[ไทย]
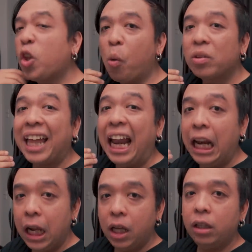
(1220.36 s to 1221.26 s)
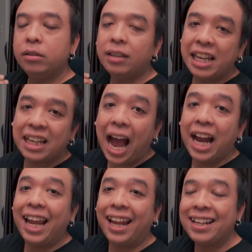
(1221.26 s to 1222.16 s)
ตกตะลึงในกา
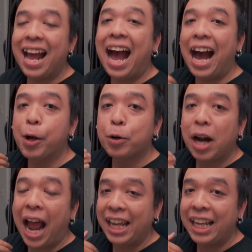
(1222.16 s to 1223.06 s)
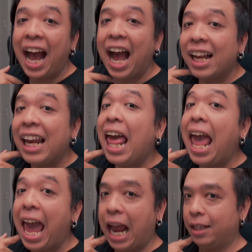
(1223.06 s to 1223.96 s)
รเห็นอะไรครั้งแรก